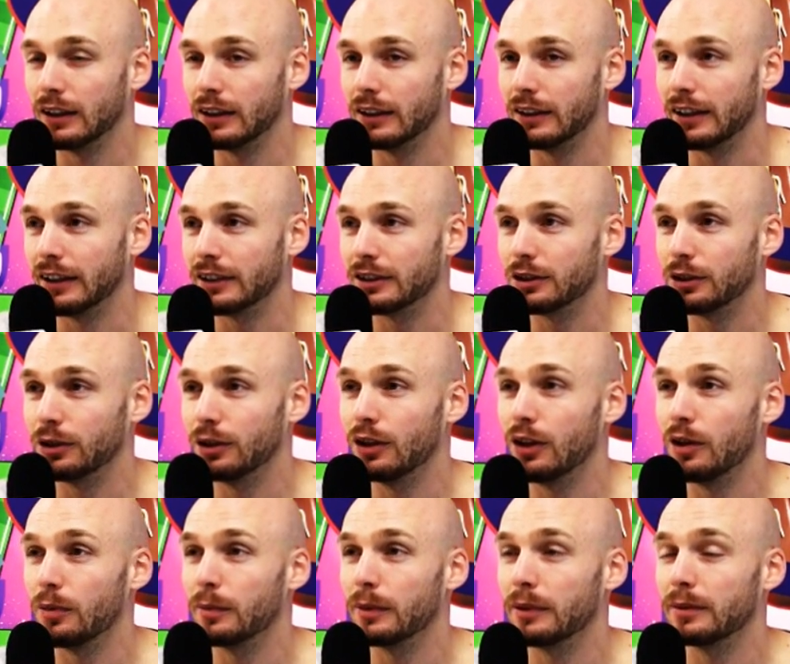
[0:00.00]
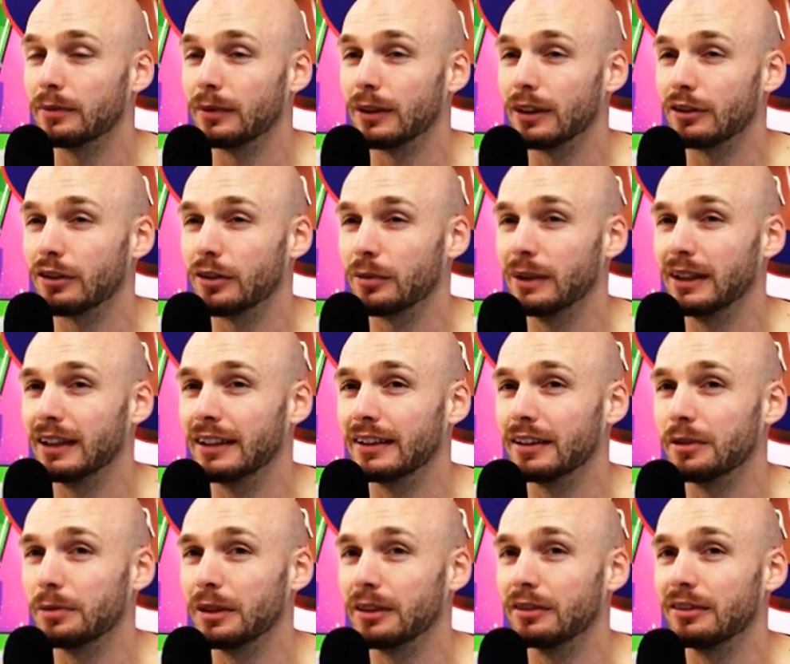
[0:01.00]
Der erste Urlaub mit meiner Familie, an
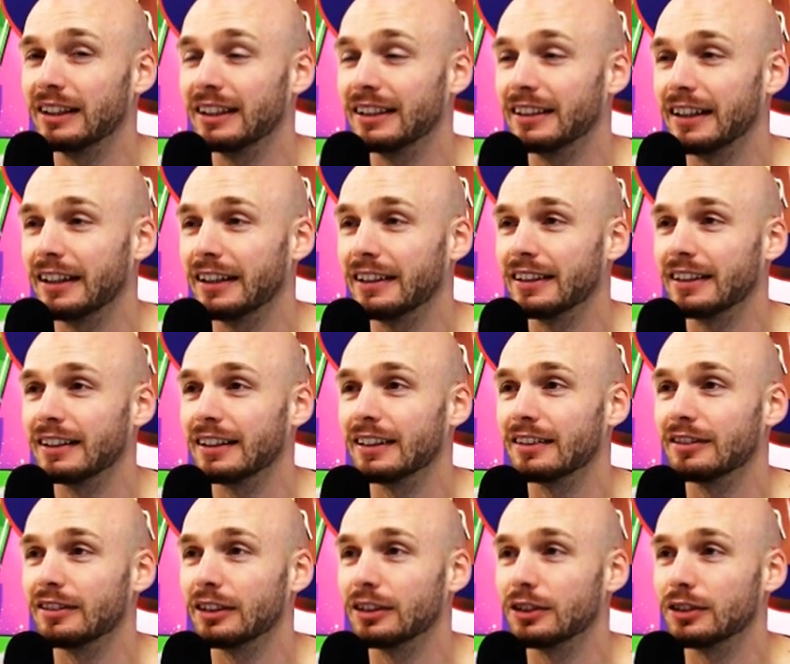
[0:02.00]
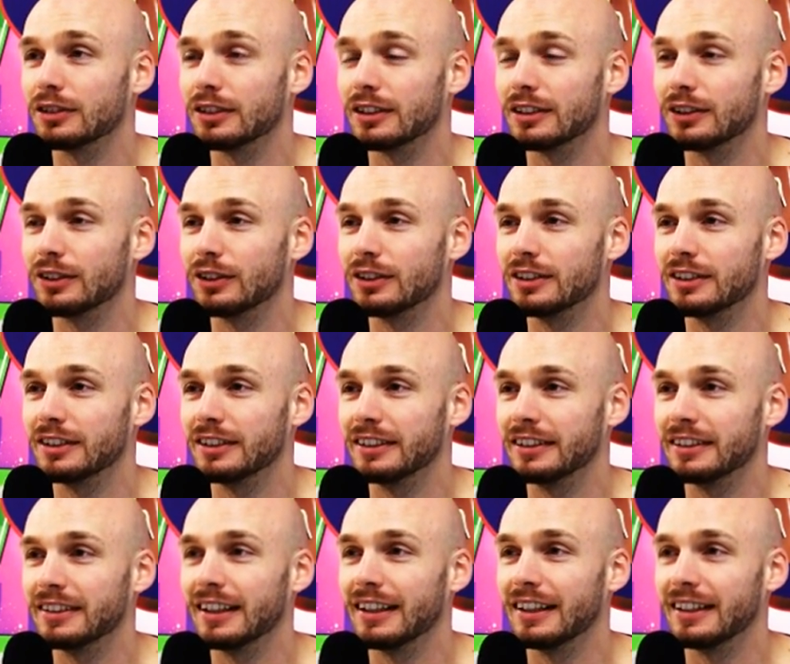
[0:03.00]
den ich mich wirklich erinnern kann, war 1990 in
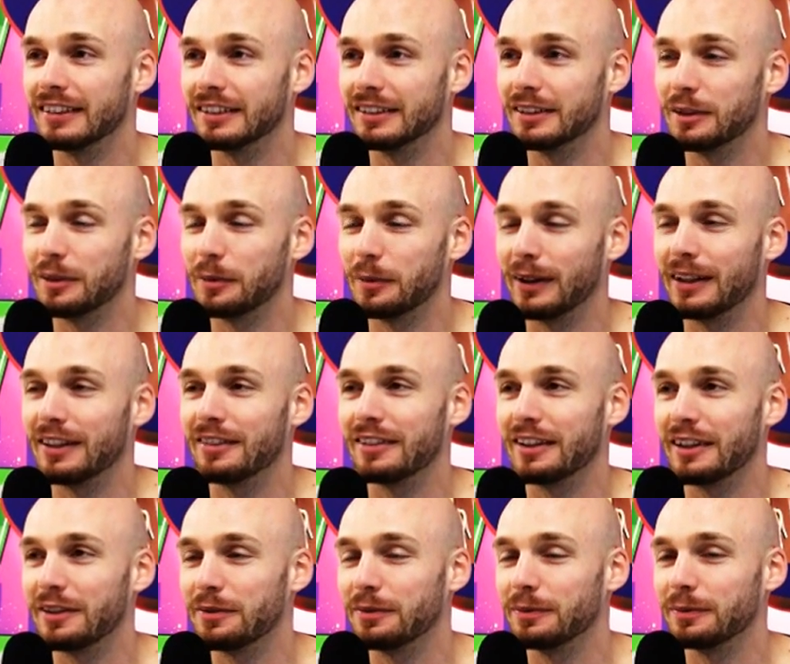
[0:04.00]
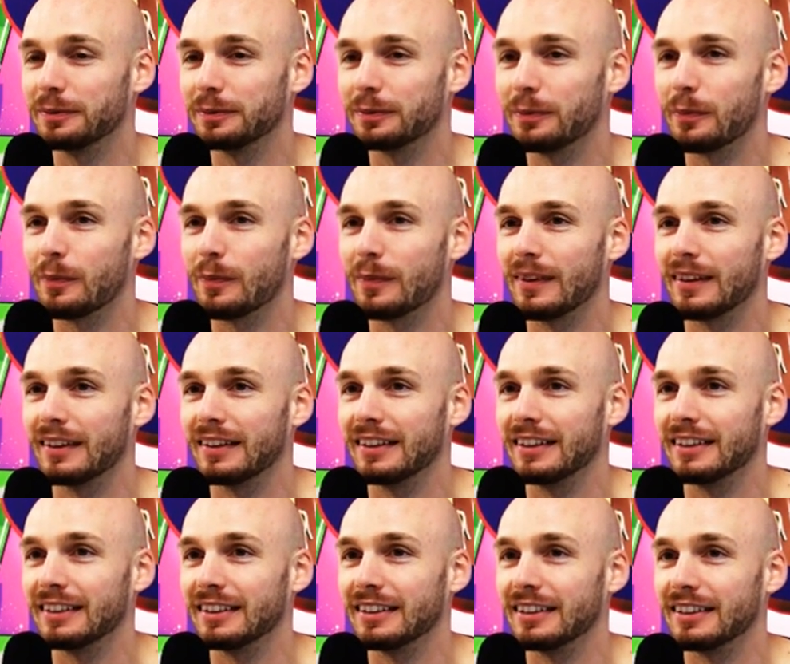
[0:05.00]
Italien bei der WM.
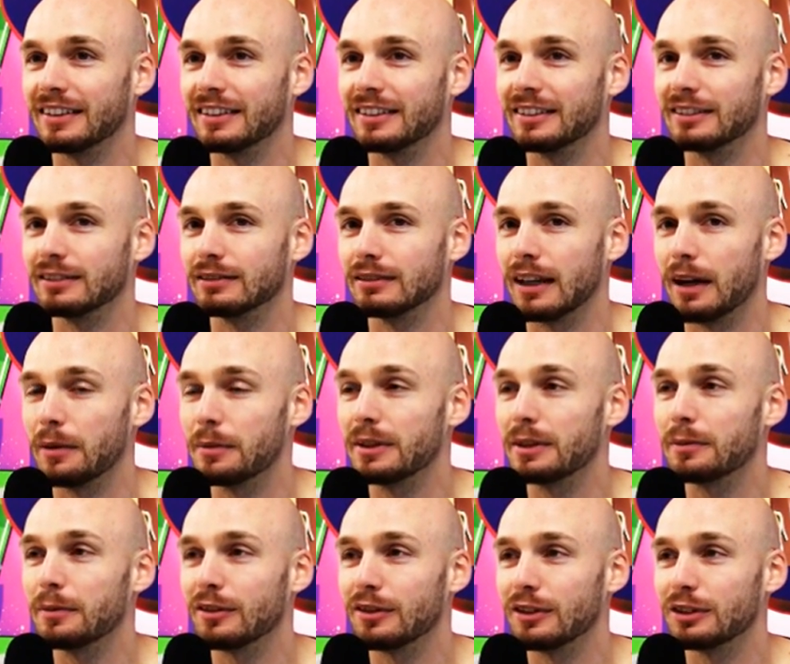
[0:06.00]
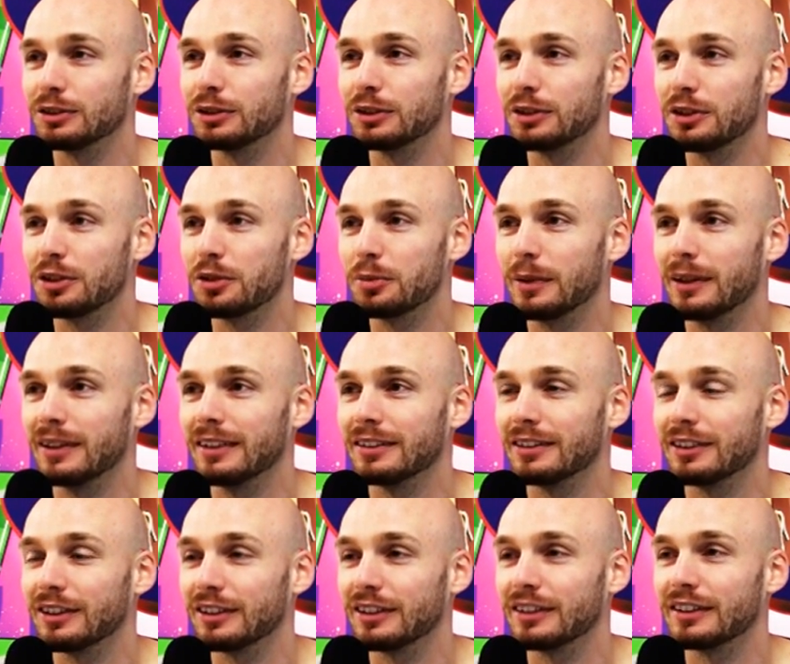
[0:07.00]
Da habe ich immer versucht, die Spiele
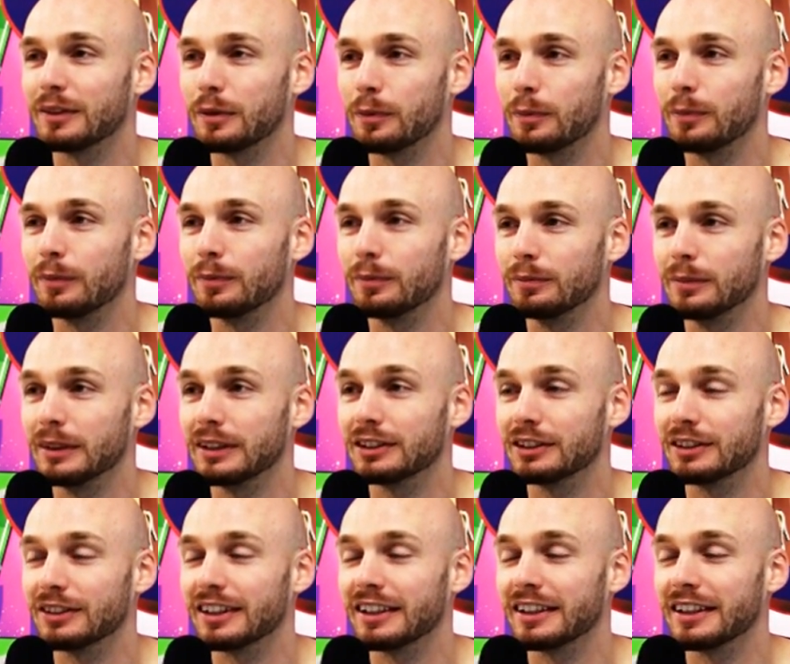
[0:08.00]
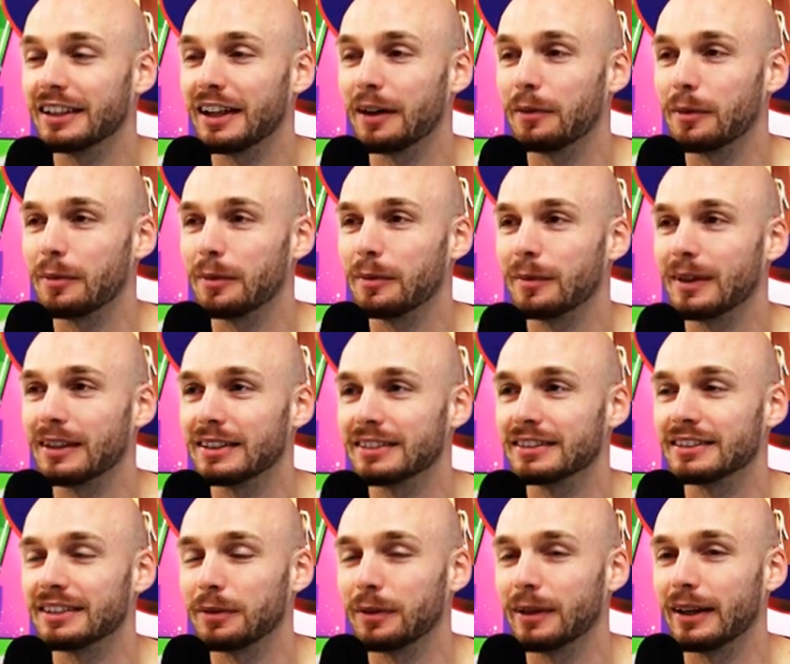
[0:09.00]
noch mitzukriegen, aber bin
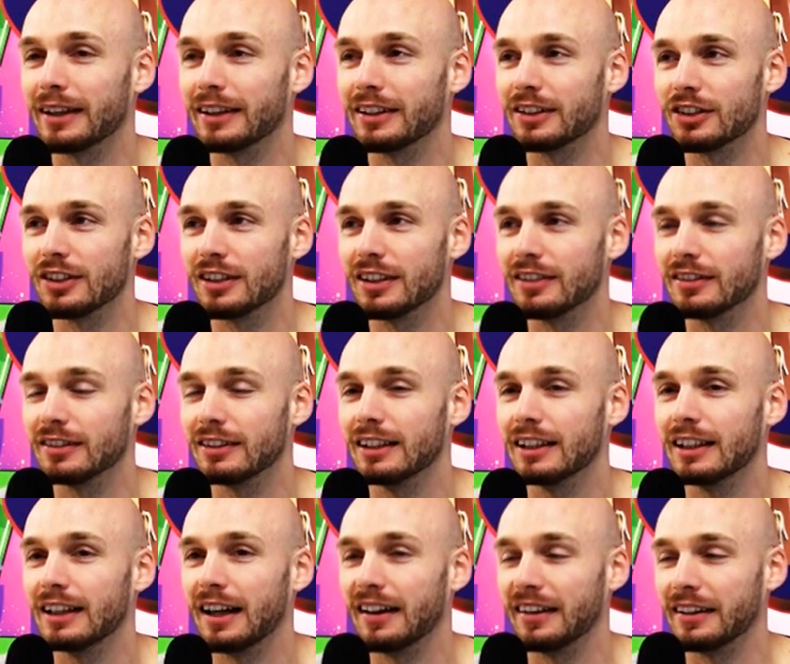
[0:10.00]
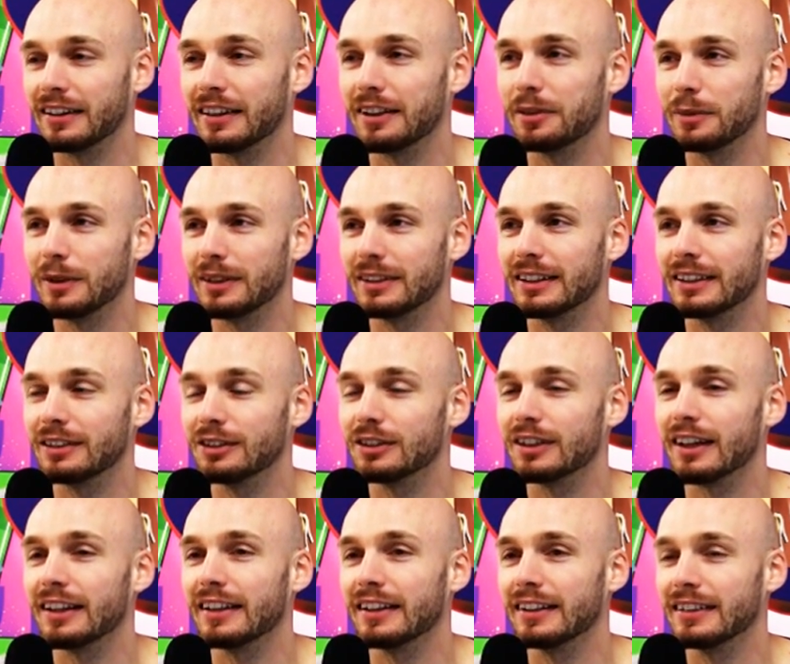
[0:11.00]
meistens dabei eingeschlafen. da kann ich mich sehr
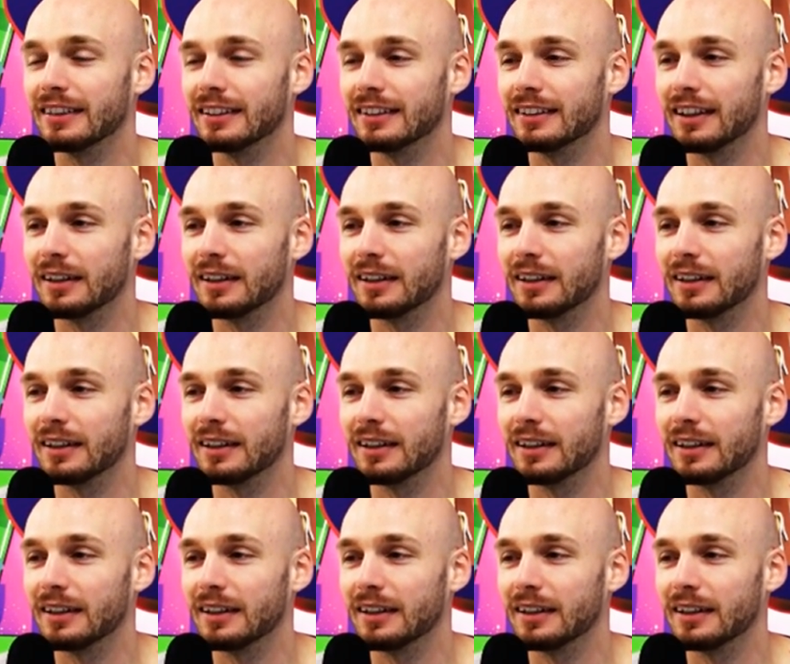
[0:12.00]
gut dran erinnern.